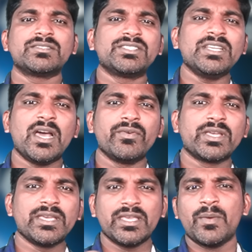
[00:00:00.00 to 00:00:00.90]

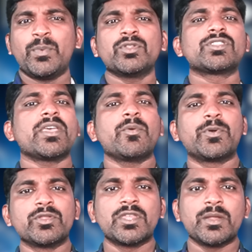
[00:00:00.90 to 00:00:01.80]
சீனாவுக்கு எப்போது
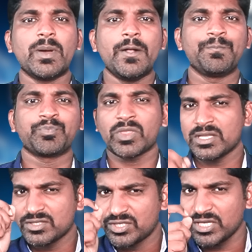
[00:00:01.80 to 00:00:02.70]
தேவைப்படும் தெரியுமா
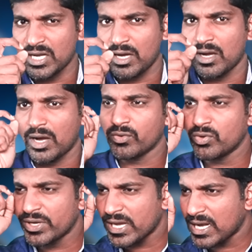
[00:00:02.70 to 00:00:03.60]
சீனா
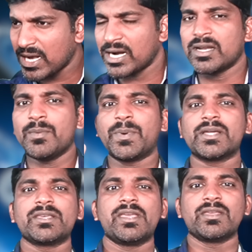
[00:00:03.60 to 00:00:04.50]
அவங்களுடைய கடல்
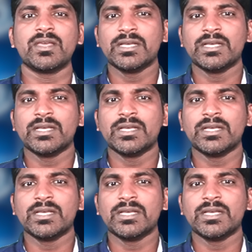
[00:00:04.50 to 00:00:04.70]
பாதையை